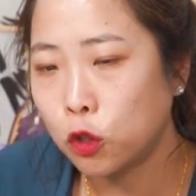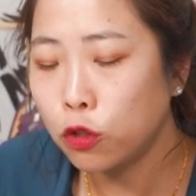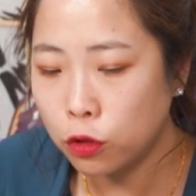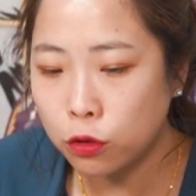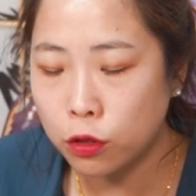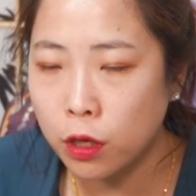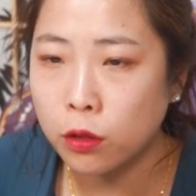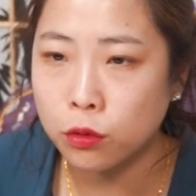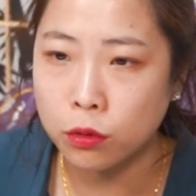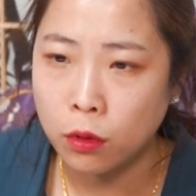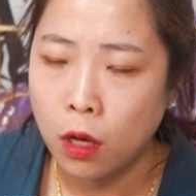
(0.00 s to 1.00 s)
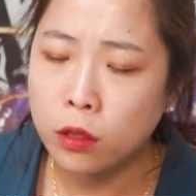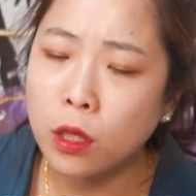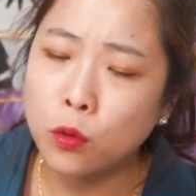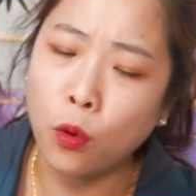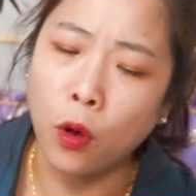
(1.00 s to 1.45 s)
그건 일을 해야죠.
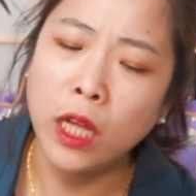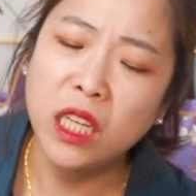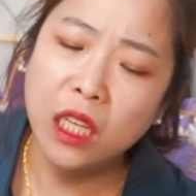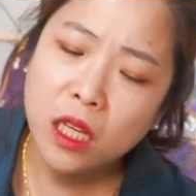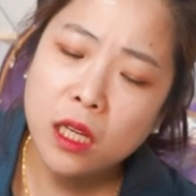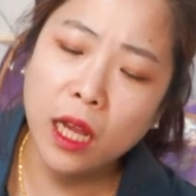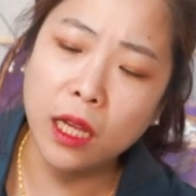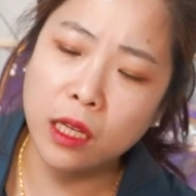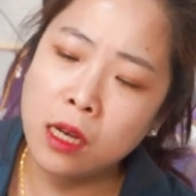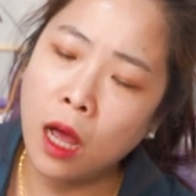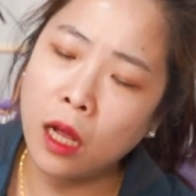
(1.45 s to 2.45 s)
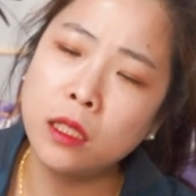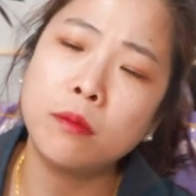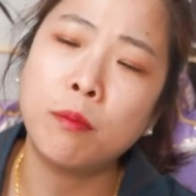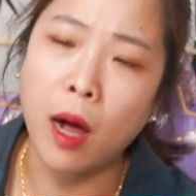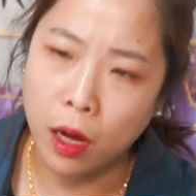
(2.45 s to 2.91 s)
근데 또 일에
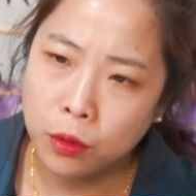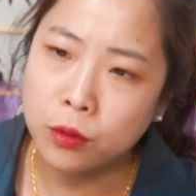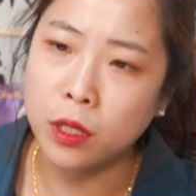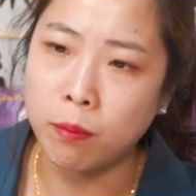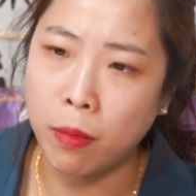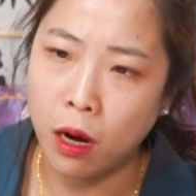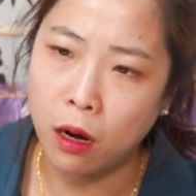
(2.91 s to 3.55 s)
일하지 마요 제발.